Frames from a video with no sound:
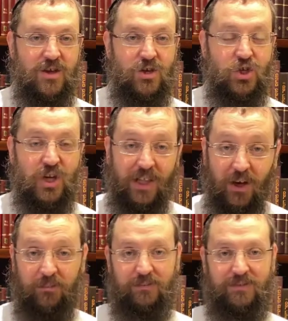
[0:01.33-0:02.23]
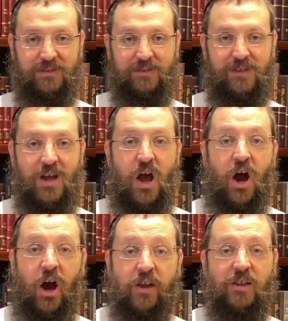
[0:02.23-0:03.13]
Shalom.
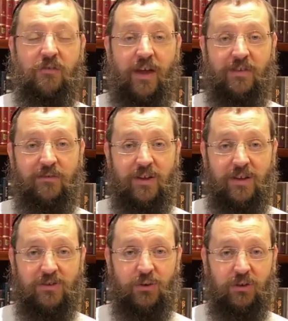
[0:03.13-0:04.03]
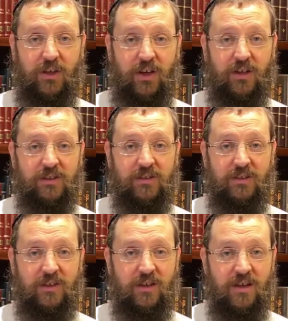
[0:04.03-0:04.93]
Heute werden wir diskutieren
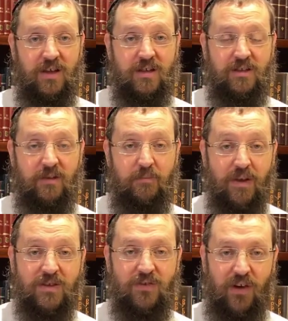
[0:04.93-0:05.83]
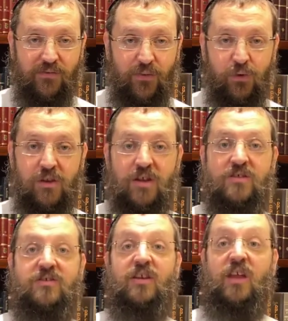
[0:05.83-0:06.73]
die Mitzwa von
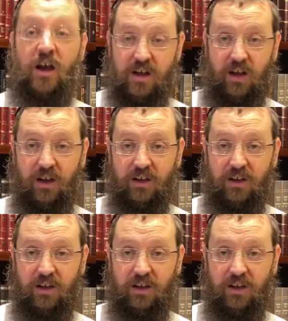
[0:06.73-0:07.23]
Tzedaka.